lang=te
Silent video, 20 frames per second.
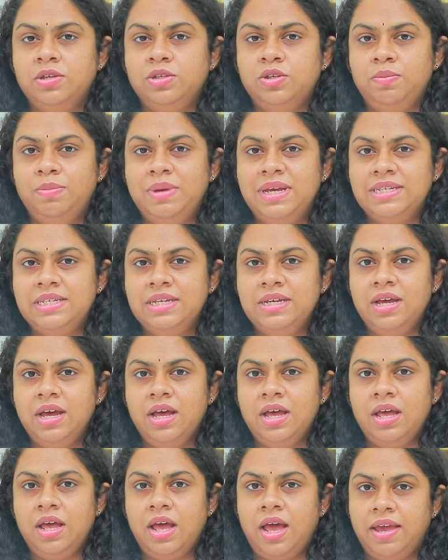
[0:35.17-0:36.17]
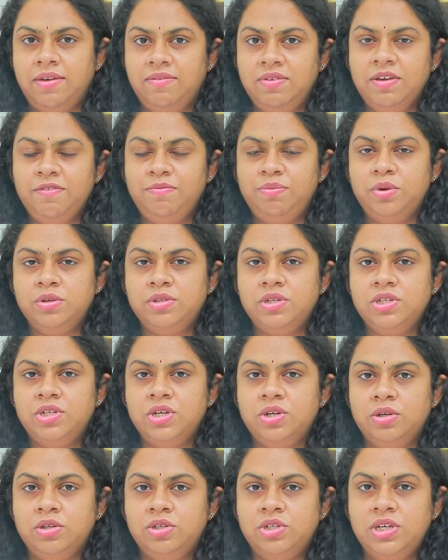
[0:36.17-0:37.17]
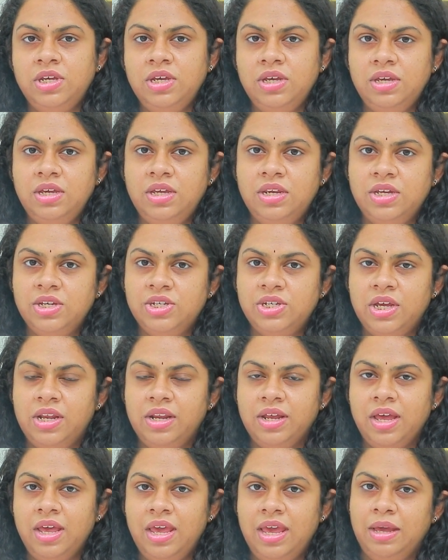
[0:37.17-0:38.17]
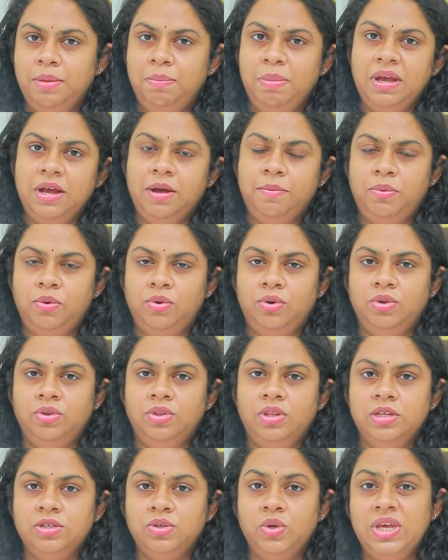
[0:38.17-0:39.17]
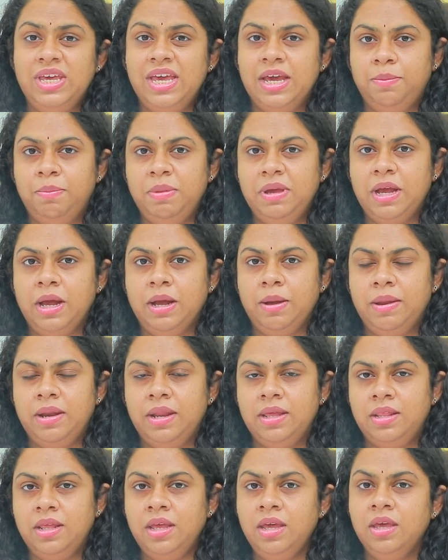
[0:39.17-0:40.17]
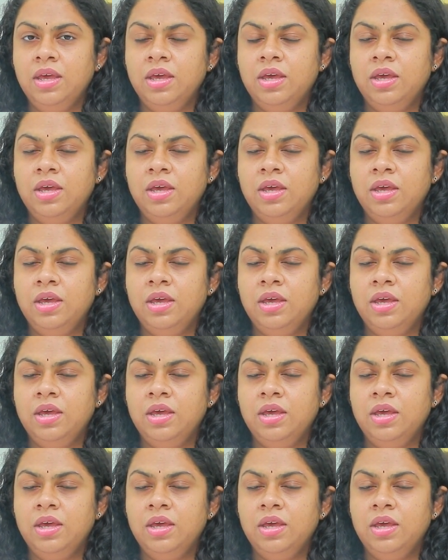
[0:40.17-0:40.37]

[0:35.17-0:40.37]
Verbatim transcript: సో బేసిక్గా ఐవీఎఫ్ ప్రొసీజర్ వచ్చి ఇనీషియల్గా ఎగ్ పికప్ ఉంటుంది సో ఈ ఎగ్ పికప్ అనేది